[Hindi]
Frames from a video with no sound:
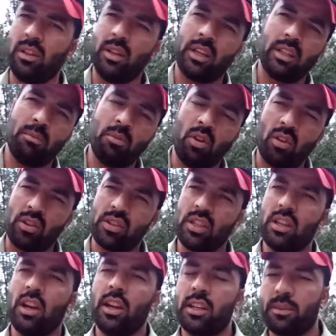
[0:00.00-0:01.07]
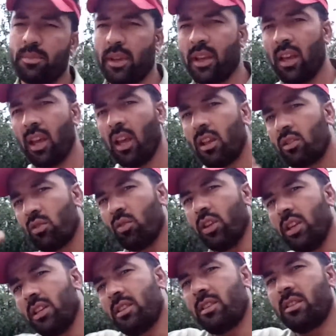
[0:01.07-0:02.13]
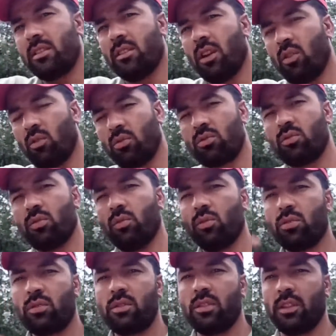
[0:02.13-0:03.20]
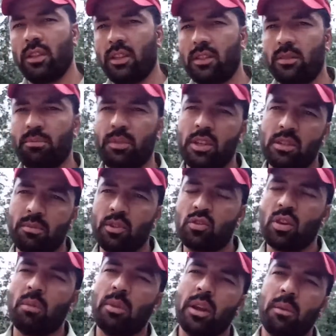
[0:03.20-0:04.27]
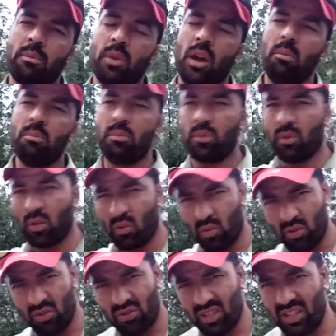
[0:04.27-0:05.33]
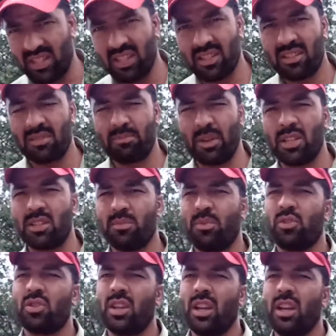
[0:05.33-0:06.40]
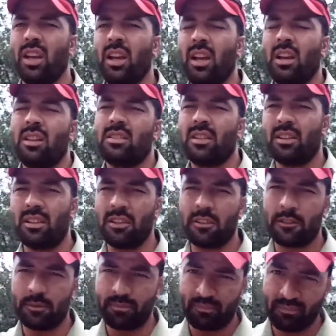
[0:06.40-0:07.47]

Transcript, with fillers: एकदम हॉरिजिन हाइट्स पे तो इस उस उस इस बीच में जो हमारे हमको कुछ सर्टन प्रिंसिपल्स है सर्टन